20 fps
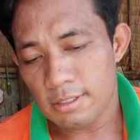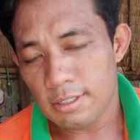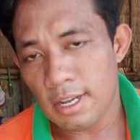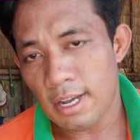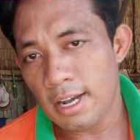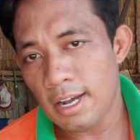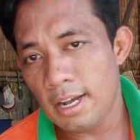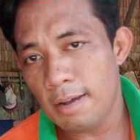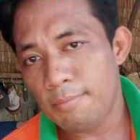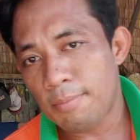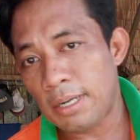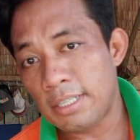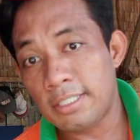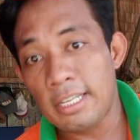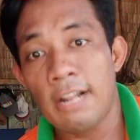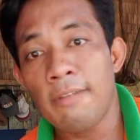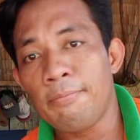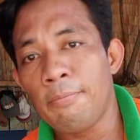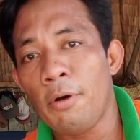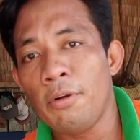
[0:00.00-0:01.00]
Sa pang
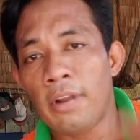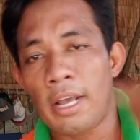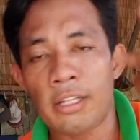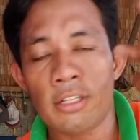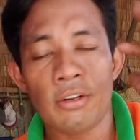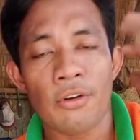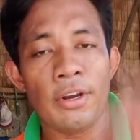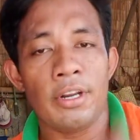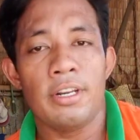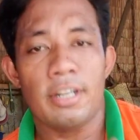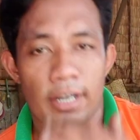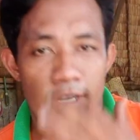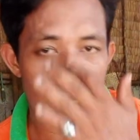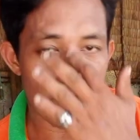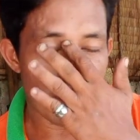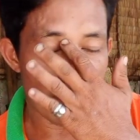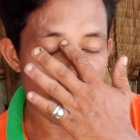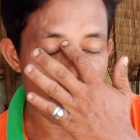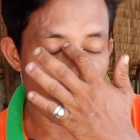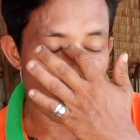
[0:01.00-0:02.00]
cellphone, Android,
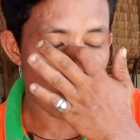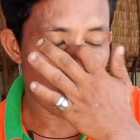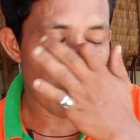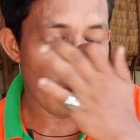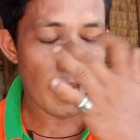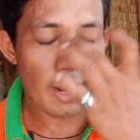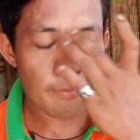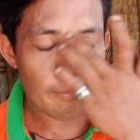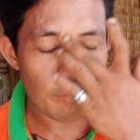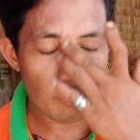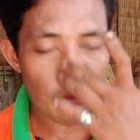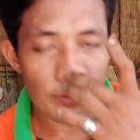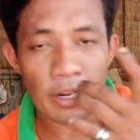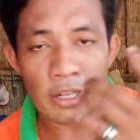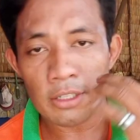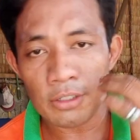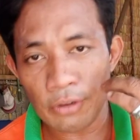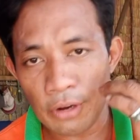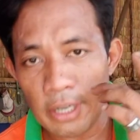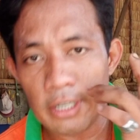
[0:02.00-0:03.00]
uh, mobile phone,
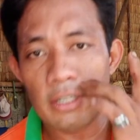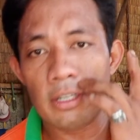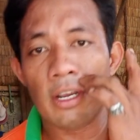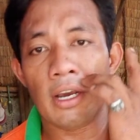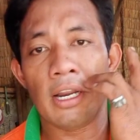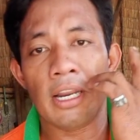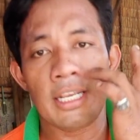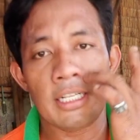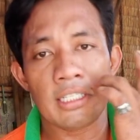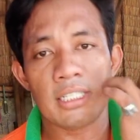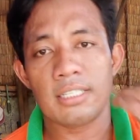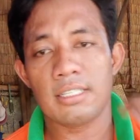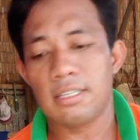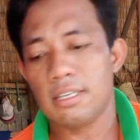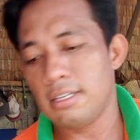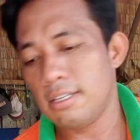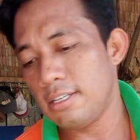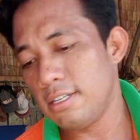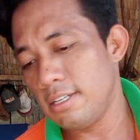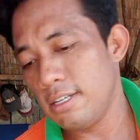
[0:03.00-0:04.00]
Android na
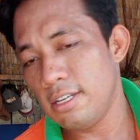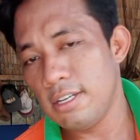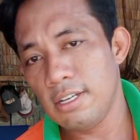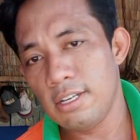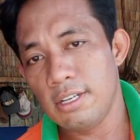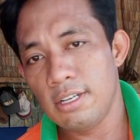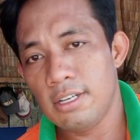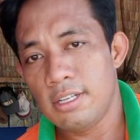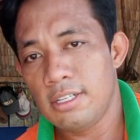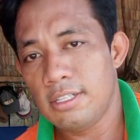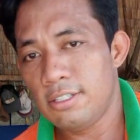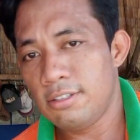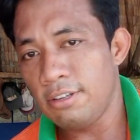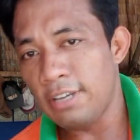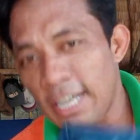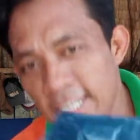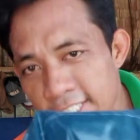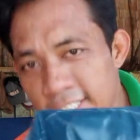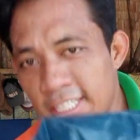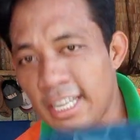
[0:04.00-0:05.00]
lens. So
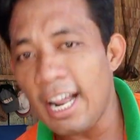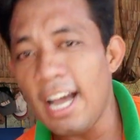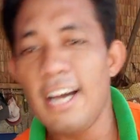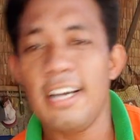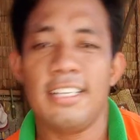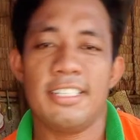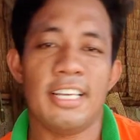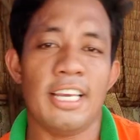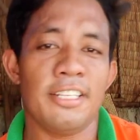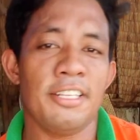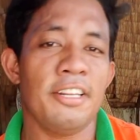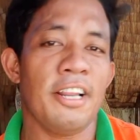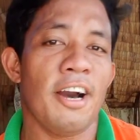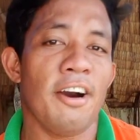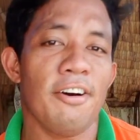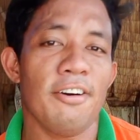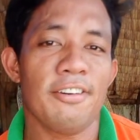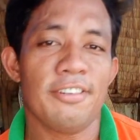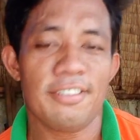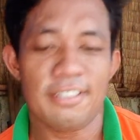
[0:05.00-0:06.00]
yun, tara, steady na
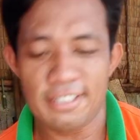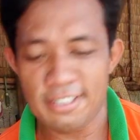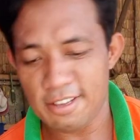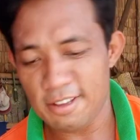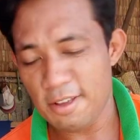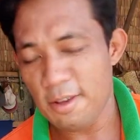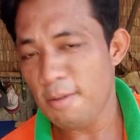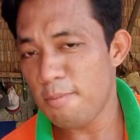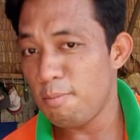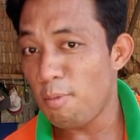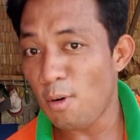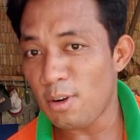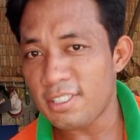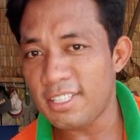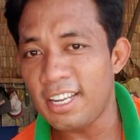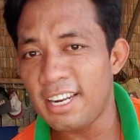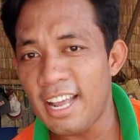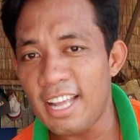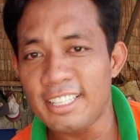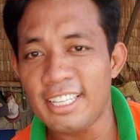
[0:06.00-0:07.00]
ako.
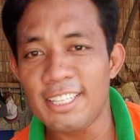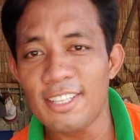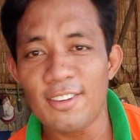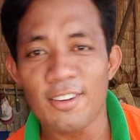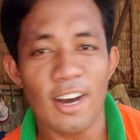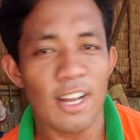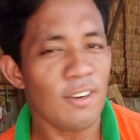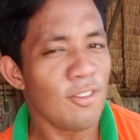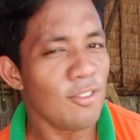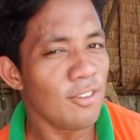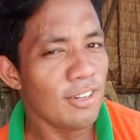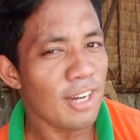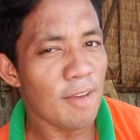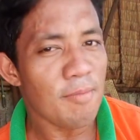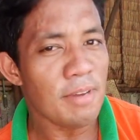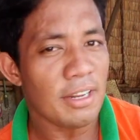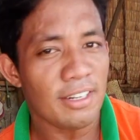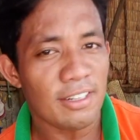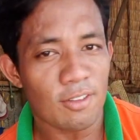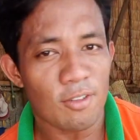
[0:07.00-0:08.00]
Buksan natin to. Anong
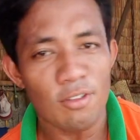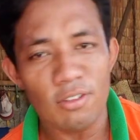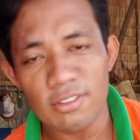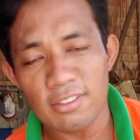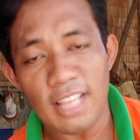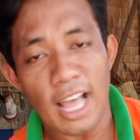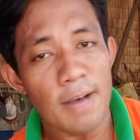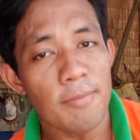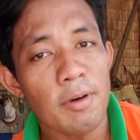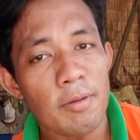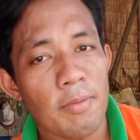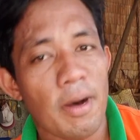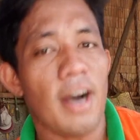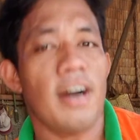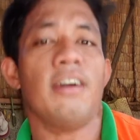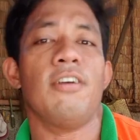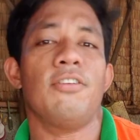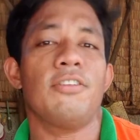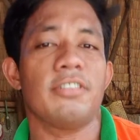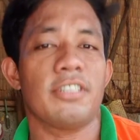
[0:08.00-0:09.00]
laman? Kung tama
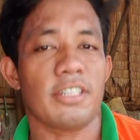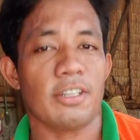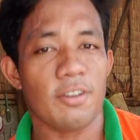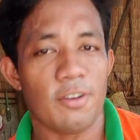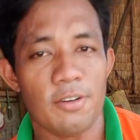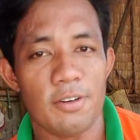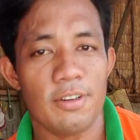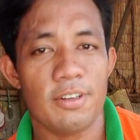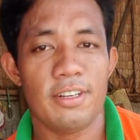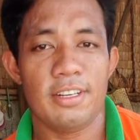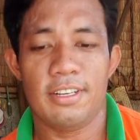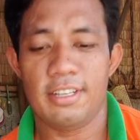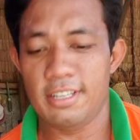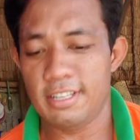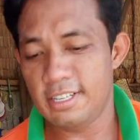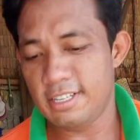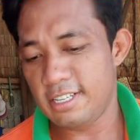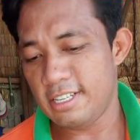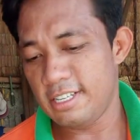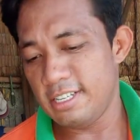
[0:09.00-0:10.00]
ba ang order ko?
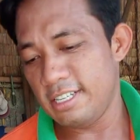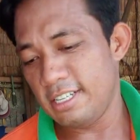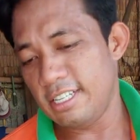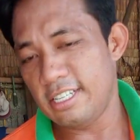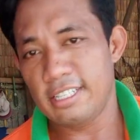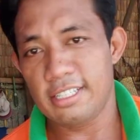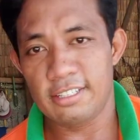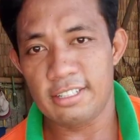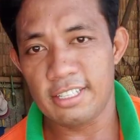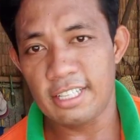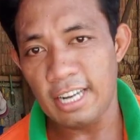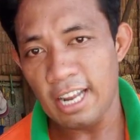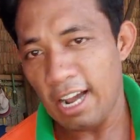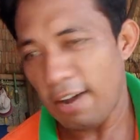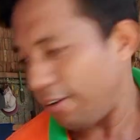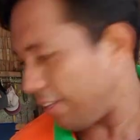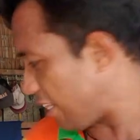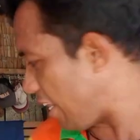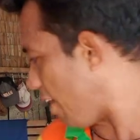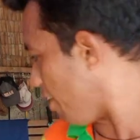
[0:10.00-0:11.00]
So
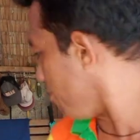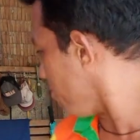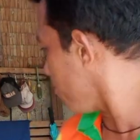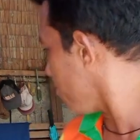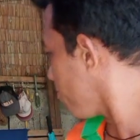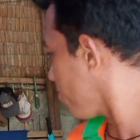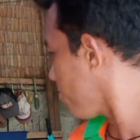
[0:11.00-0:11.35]
tara, wait lang.